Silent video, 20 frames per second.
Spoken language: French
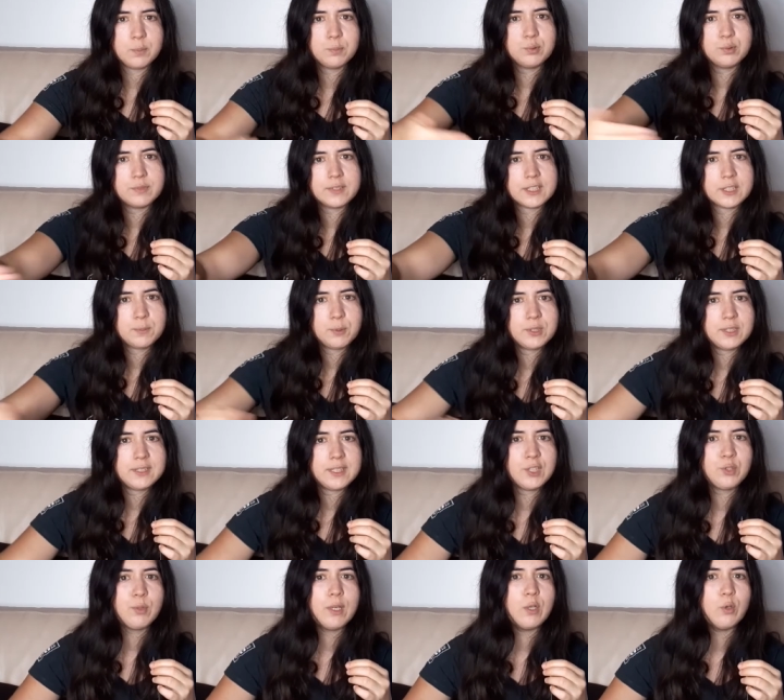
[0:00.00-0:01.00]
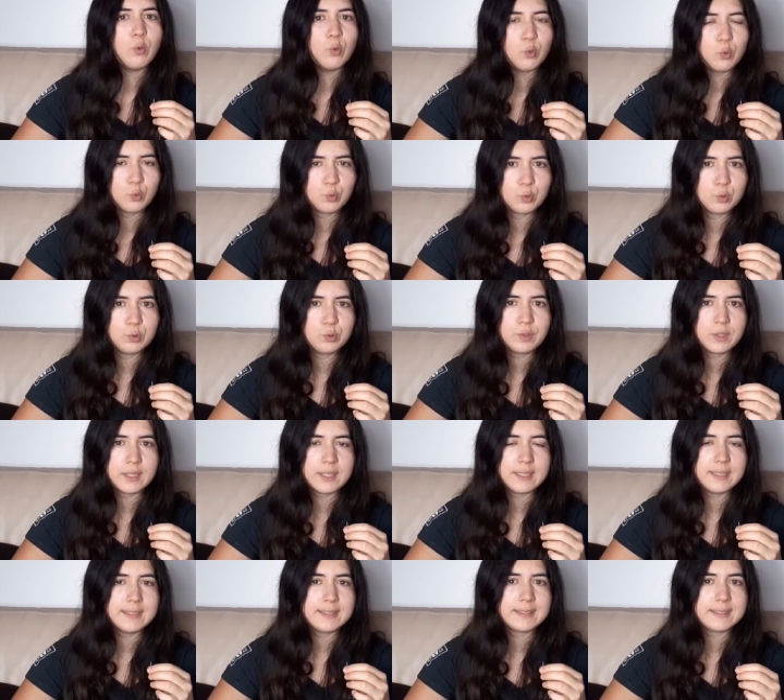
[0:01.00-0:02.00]
pouvait exposer sa toile au Louvre
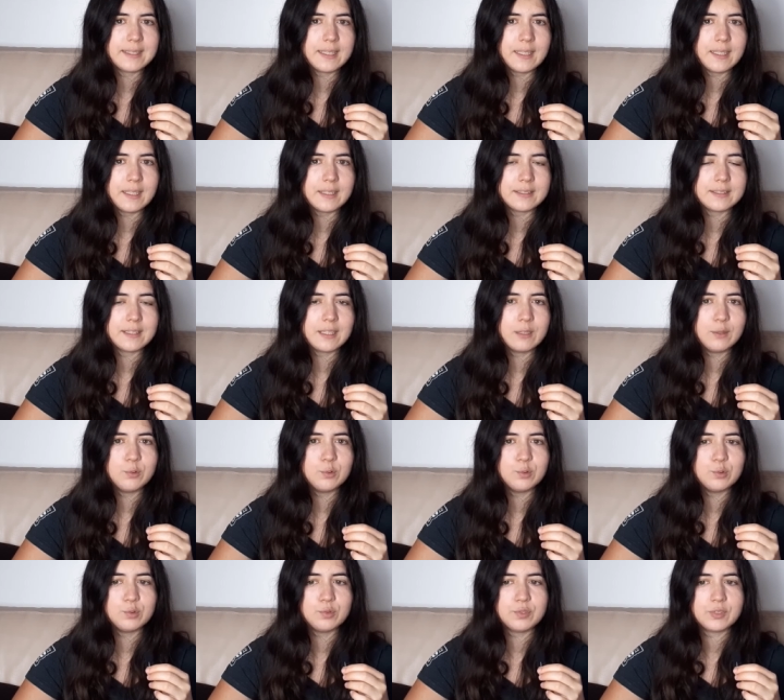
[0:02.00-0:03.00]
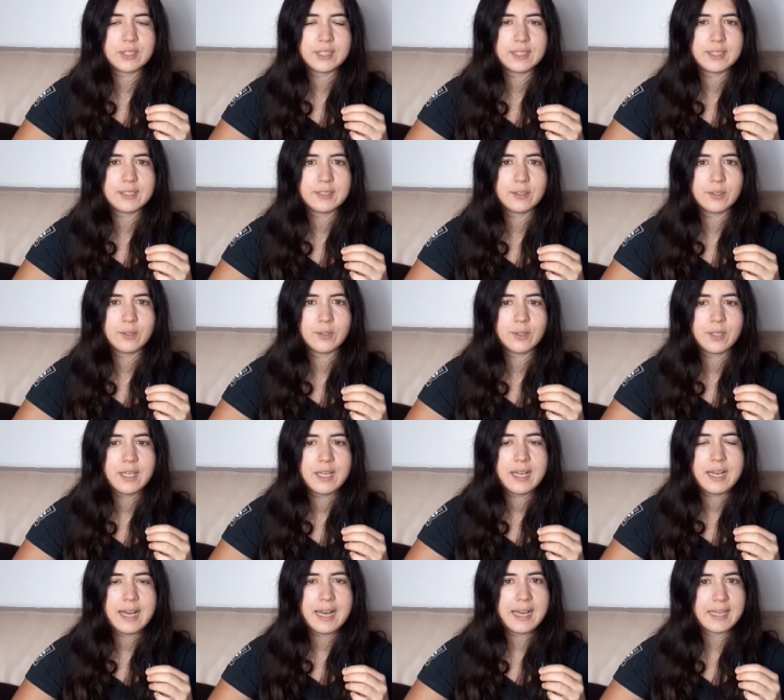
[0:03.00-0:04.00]
et ça, ça lui ouvrait euh,
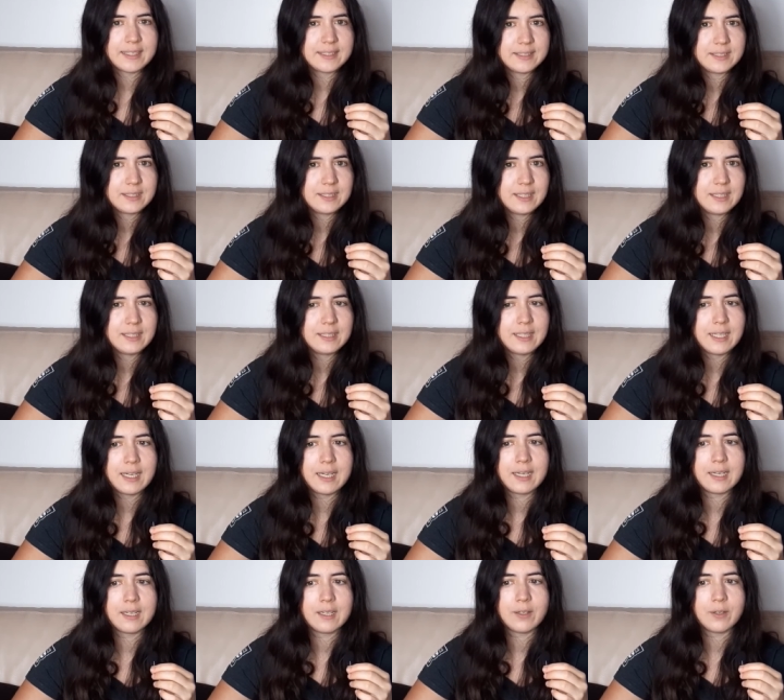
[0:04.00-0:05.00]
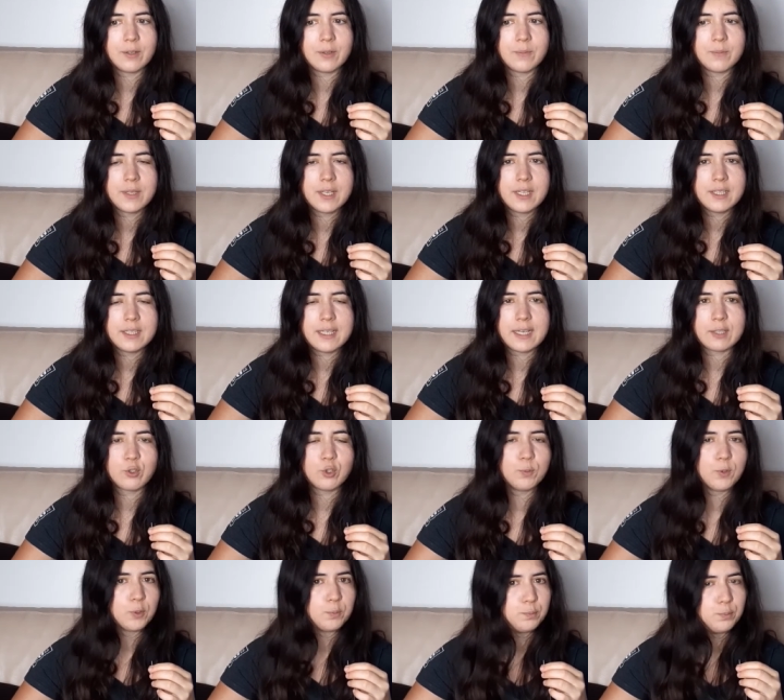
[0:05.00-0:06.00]
accès à euh, la
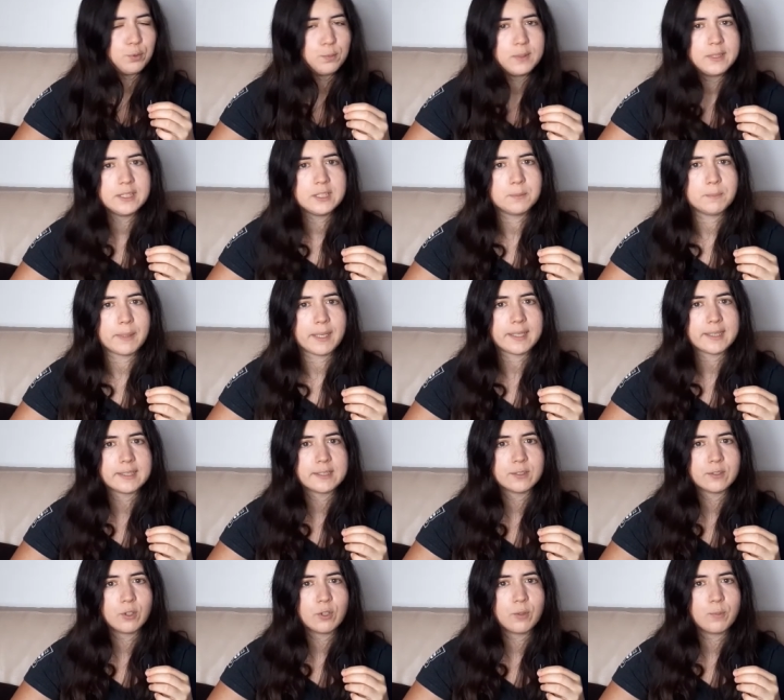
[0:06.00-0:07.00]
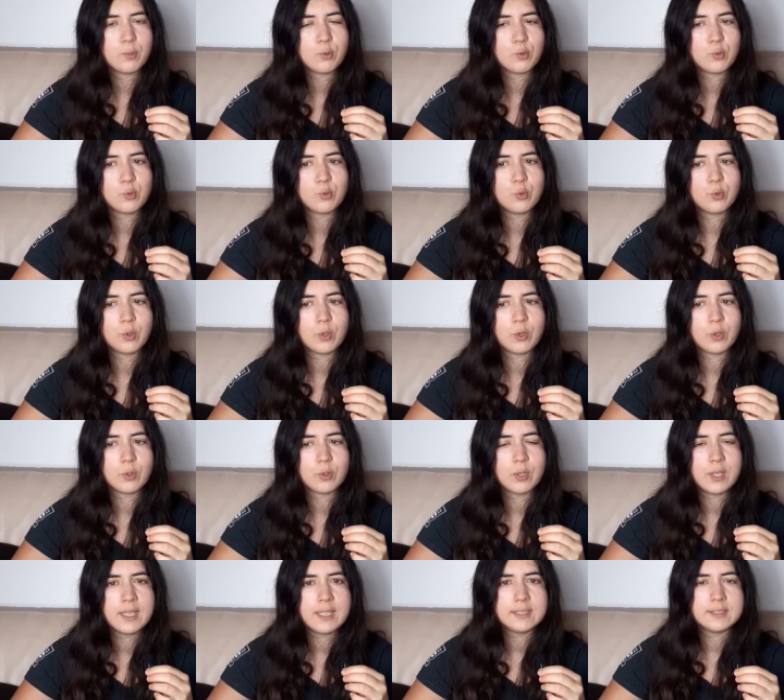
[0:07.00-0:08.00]
commande publique par exemple ou
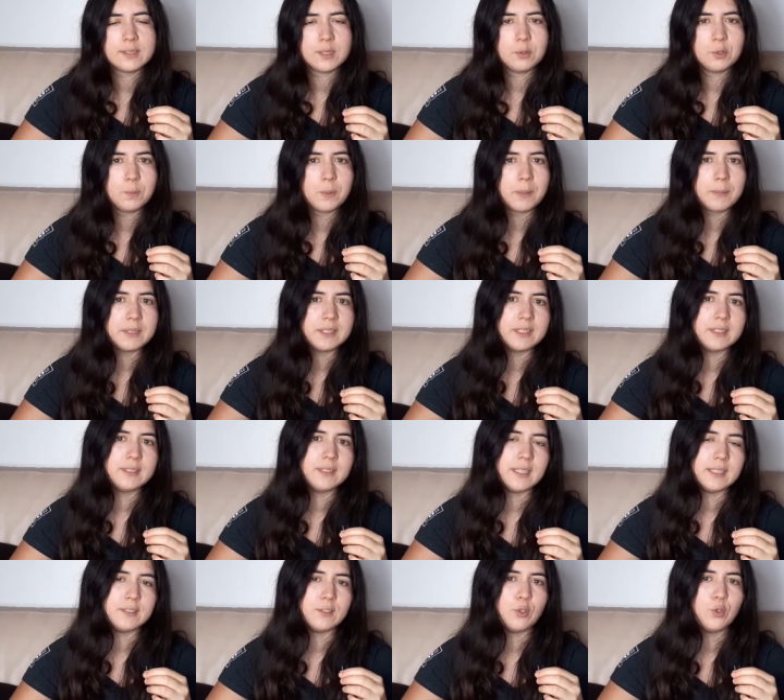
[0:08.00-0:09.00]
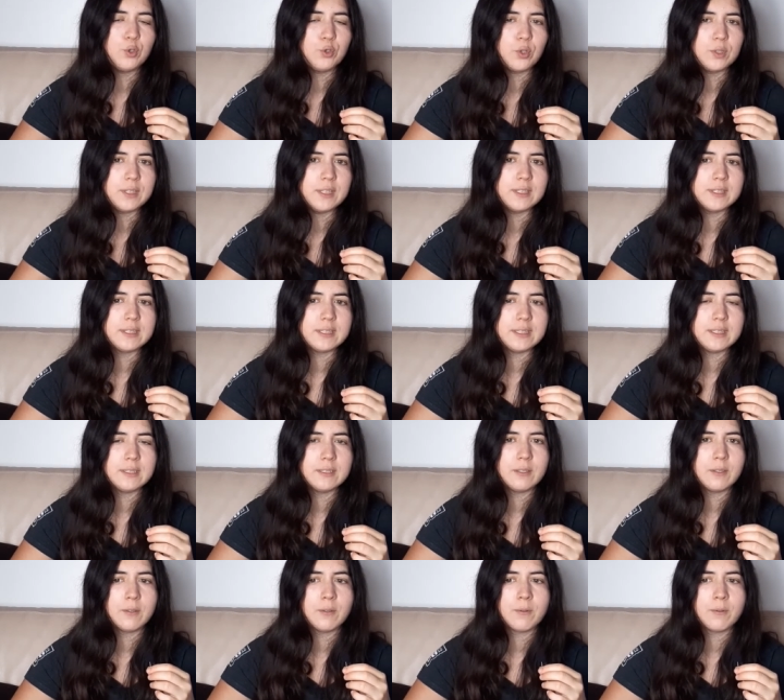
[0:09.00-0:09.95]
ça lui permettait de gagner en notoriété